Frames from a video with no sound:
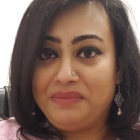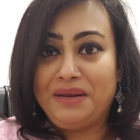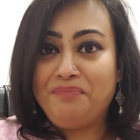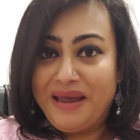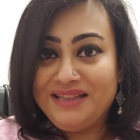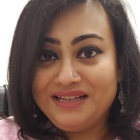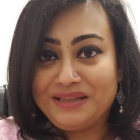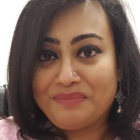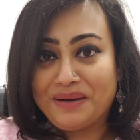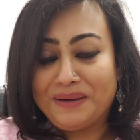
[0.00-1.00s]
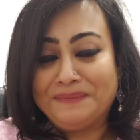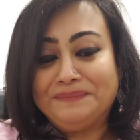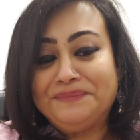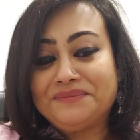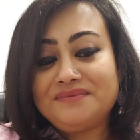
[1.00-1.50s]
মানে পেন দিতে পারে
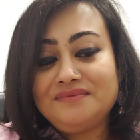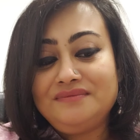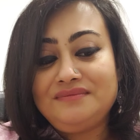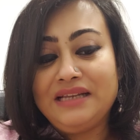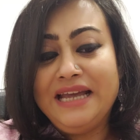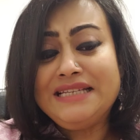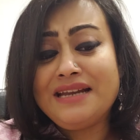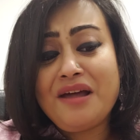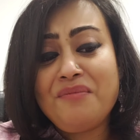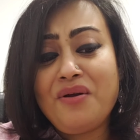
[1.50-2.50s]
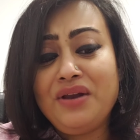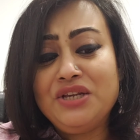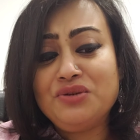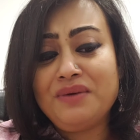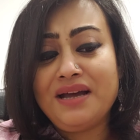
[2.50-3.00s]
এছাড়া আমরা
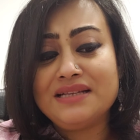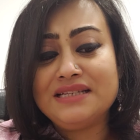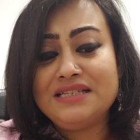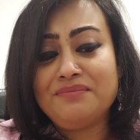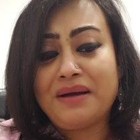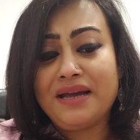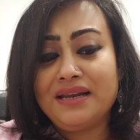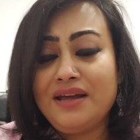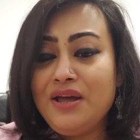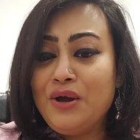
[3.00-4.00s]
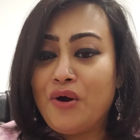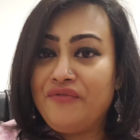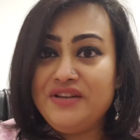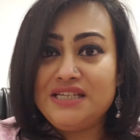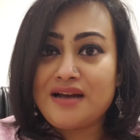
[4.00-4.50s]
অনেক সময় আসি যে বাইরে
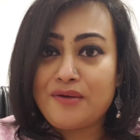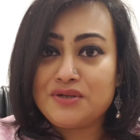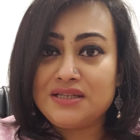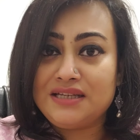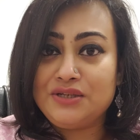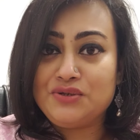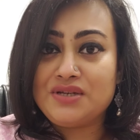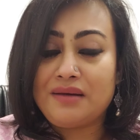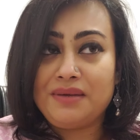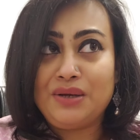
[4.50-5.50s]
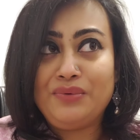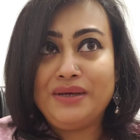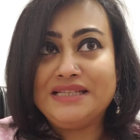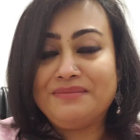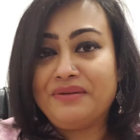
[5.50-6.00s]
অফিসে কারোর সাথে কিছু ঝামেলা
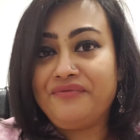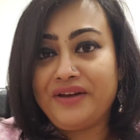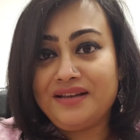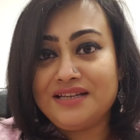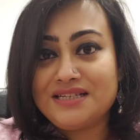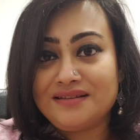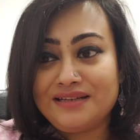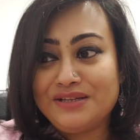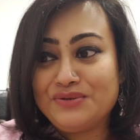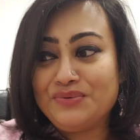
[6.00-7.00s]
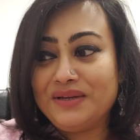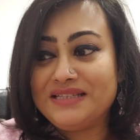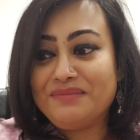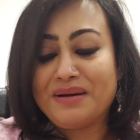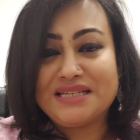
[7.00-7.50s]
হয়েছে বা ফ্রেন্ডের সাথে কিছু
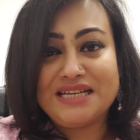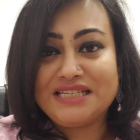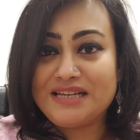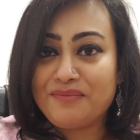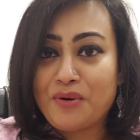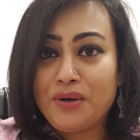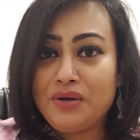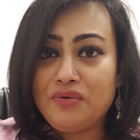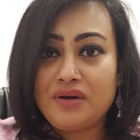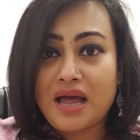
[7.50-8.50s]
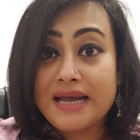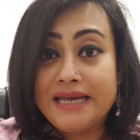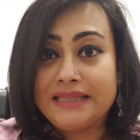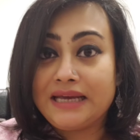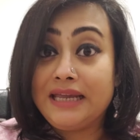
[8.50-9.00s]
হয়েছে বাসায় এসে আমরা অনেকক্ষণ না
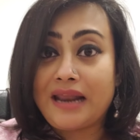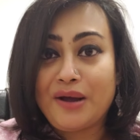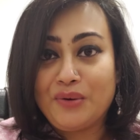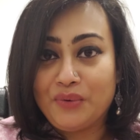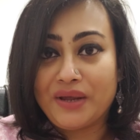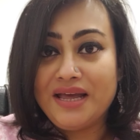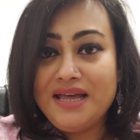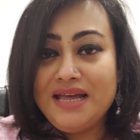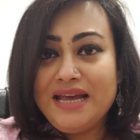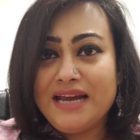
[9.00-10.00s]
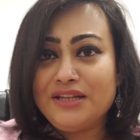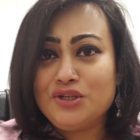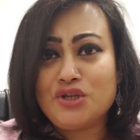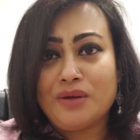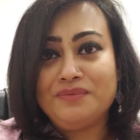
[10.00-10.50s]
খেয়ে থাকি রাগ করে এটা
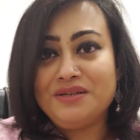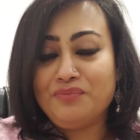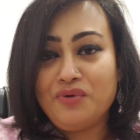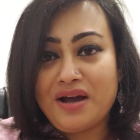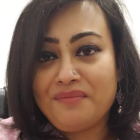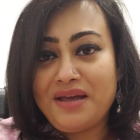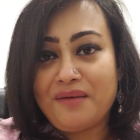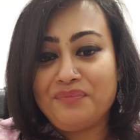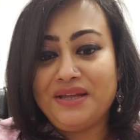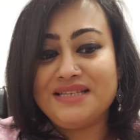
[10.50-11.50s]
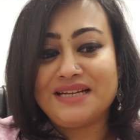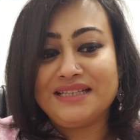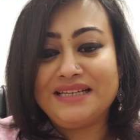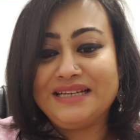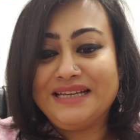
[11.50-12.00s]
তো সবচেয়ে বোকামি আপনি
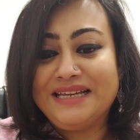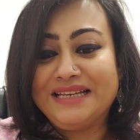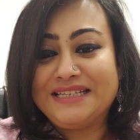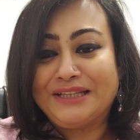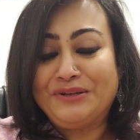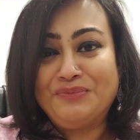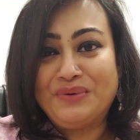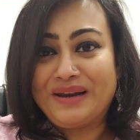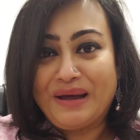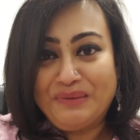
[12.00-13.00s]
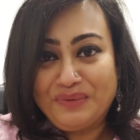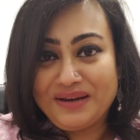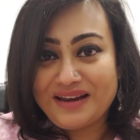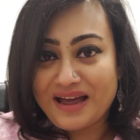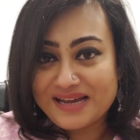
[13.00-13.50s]
যাদেরকে যাদের উপরে রাগ
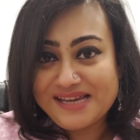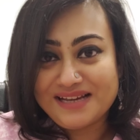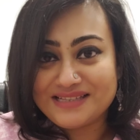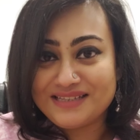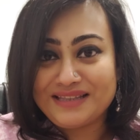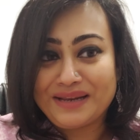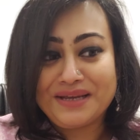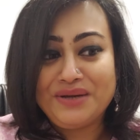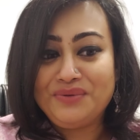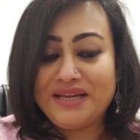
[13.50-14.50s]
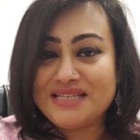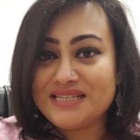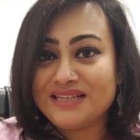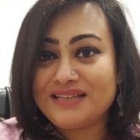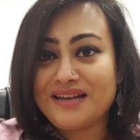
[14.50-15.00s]
করে না খেয়ে আছেন তারা কেউ
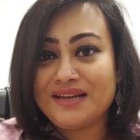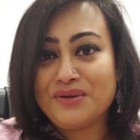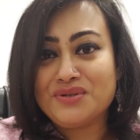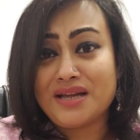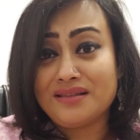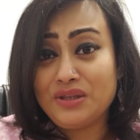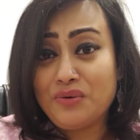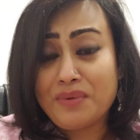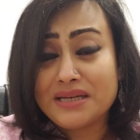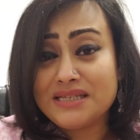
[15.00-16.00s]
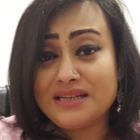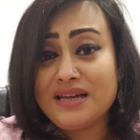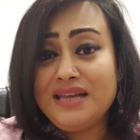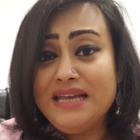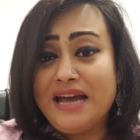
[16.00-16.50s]
দেখছে না তারা কেউ সারতেও পারছে না
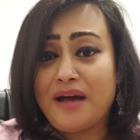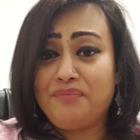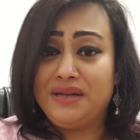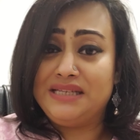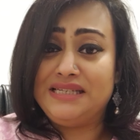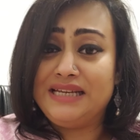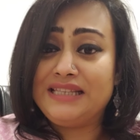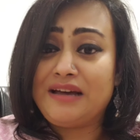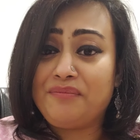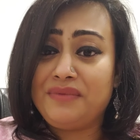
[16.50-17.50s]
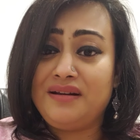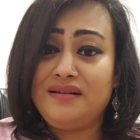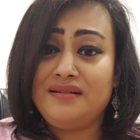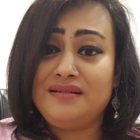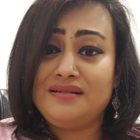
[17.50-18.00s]
আপনার জেদ আপনার
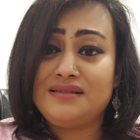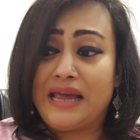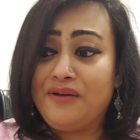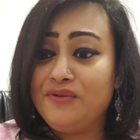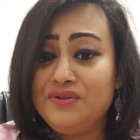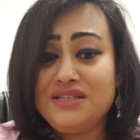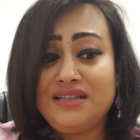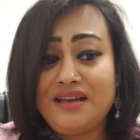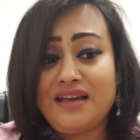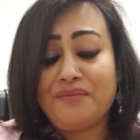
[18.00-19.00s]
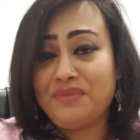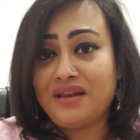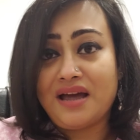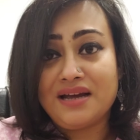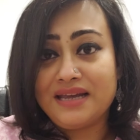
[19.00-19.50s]
সাইকোলজি থেকে আপনি
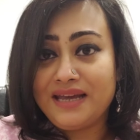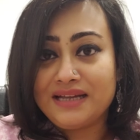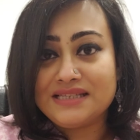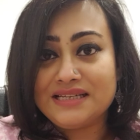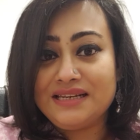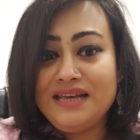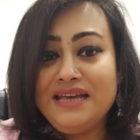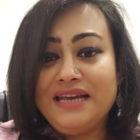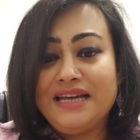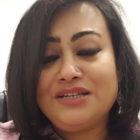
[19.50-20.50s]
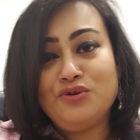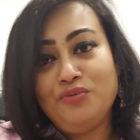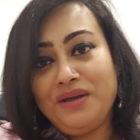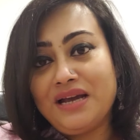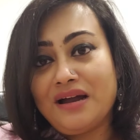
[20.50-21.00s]
না খেয়ে আছেন এটা
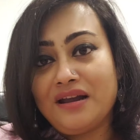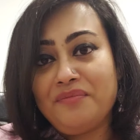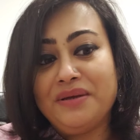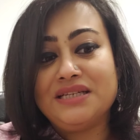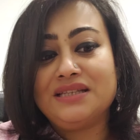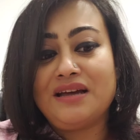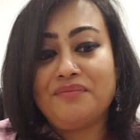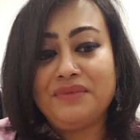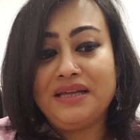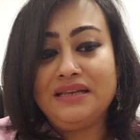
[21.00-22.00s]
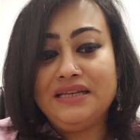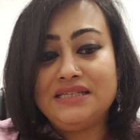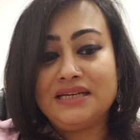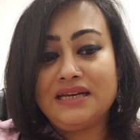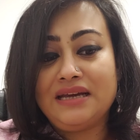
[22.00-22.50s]
খুবই খারাপ এটাতে আপনি
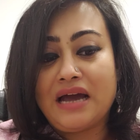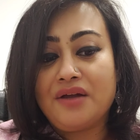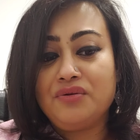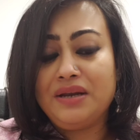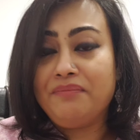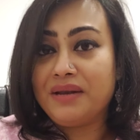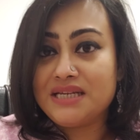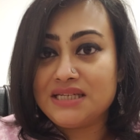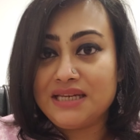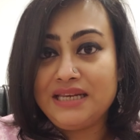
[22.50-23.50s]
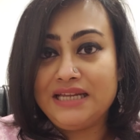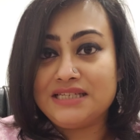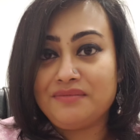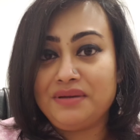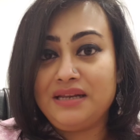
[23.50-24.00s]
নিজেকে আরও ডিপ্রেশন নিয়ে
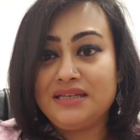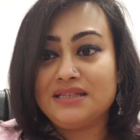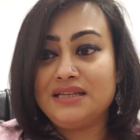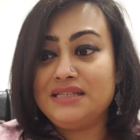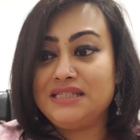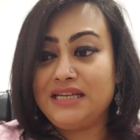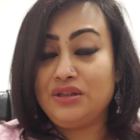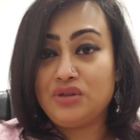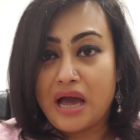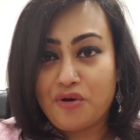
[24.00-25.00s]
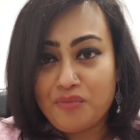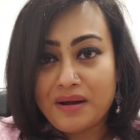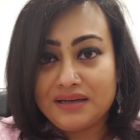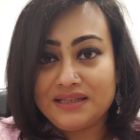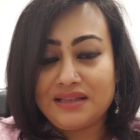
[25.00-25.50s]
যাবেন এটাতে জেদ আরও
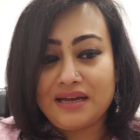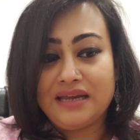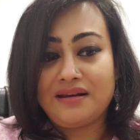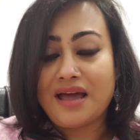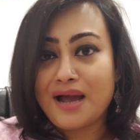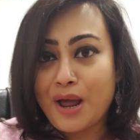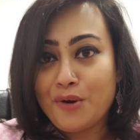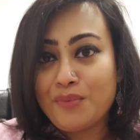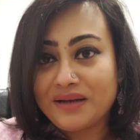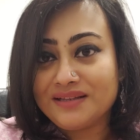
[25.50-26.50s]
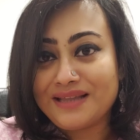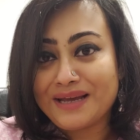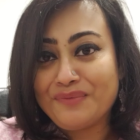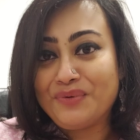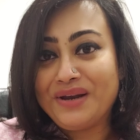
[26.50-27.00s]
বাড়তে থাকে রাগ আরও বাড়তে
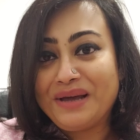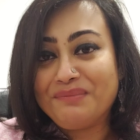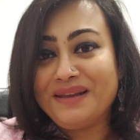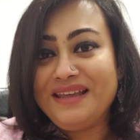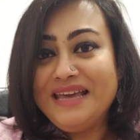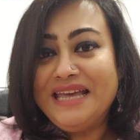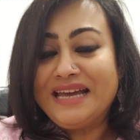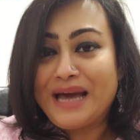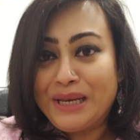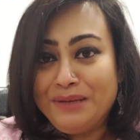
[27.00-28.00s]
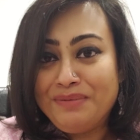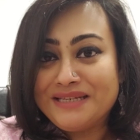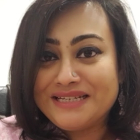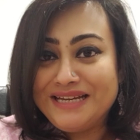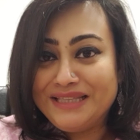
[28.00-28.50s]
থাকে মনে রাখবেন খালি
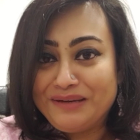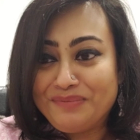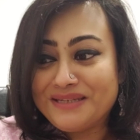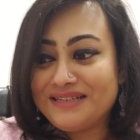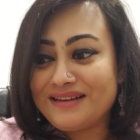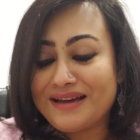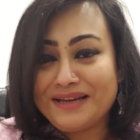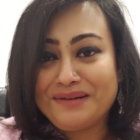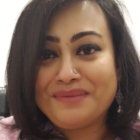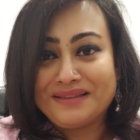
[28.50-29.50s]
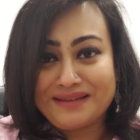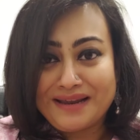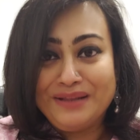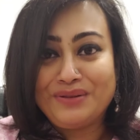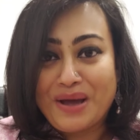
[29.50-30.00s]
পেটে খিদে পেটে রাগের মাত্রা
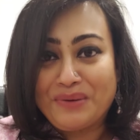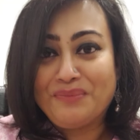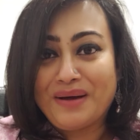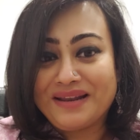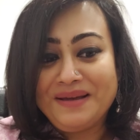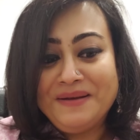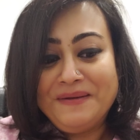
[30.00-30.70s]
কিন্তু আরও বাড়ে